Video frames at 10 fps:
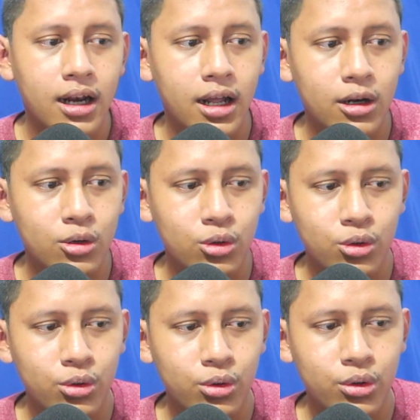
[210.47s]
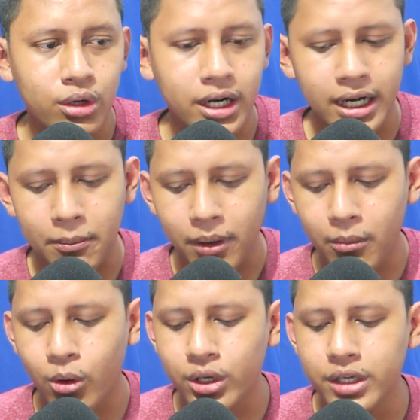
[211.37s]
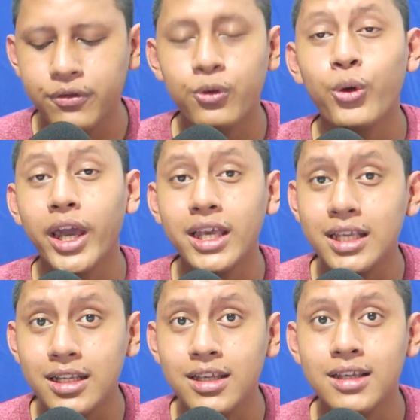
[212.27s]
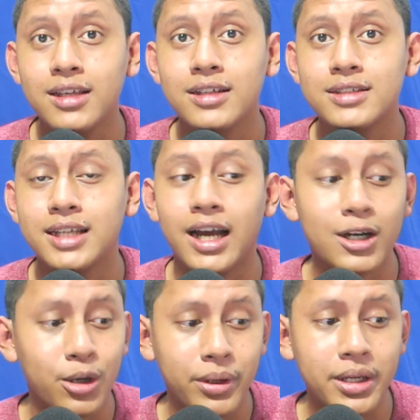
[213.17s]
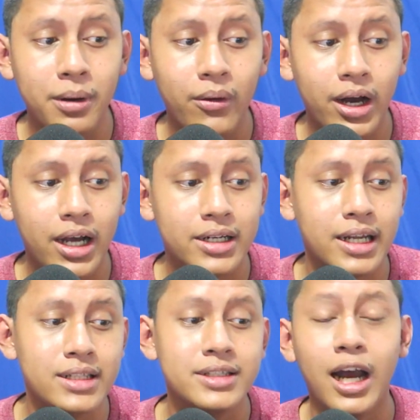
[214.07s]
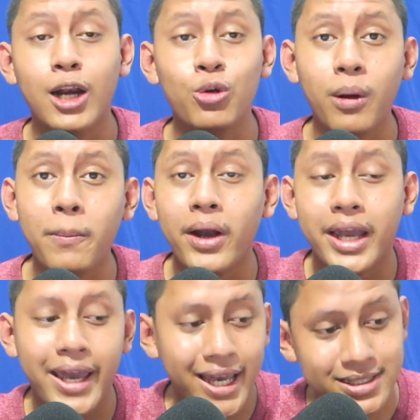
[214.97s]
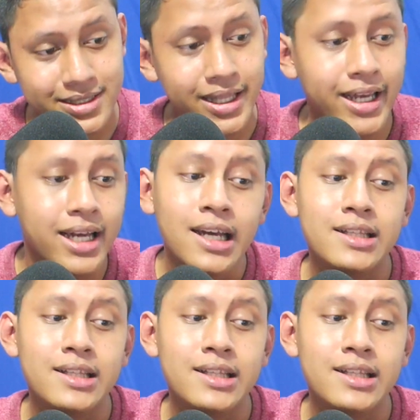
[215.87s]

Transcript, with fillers: lalu kenapa mau giveaway ini silahkan komen di bawah dan jangan lupa pakai hashtag